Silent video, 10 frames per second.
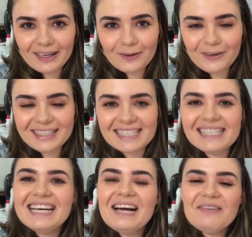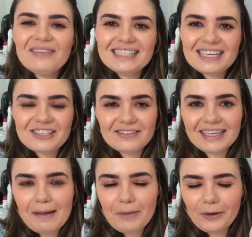coisa, mas acho que
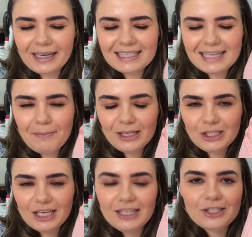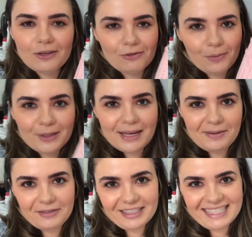vai dá dar para organizar bem direitinho. Vou mostrar
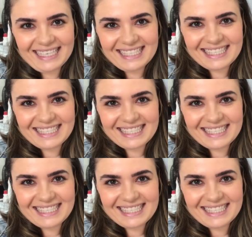para vocês.